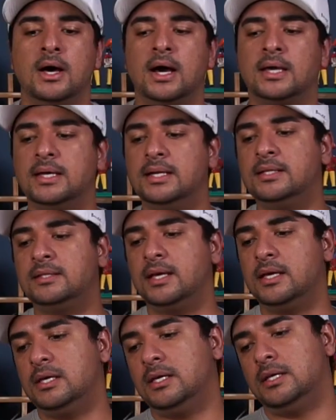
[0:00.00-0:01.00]
Aqui ele
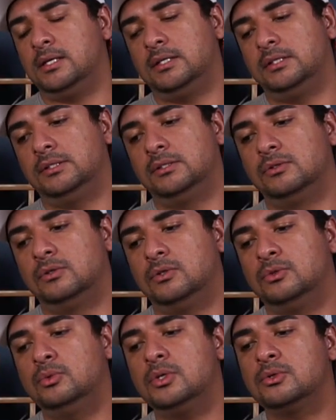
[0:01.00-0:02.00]
tem
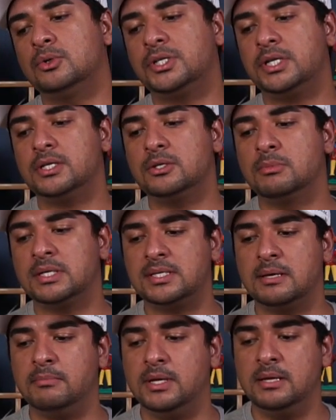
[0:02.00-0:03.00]
duas cocheias e uma
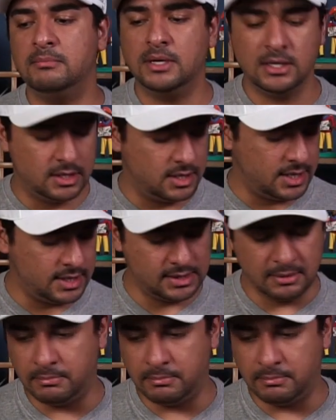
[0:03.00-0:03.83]
semínima, esse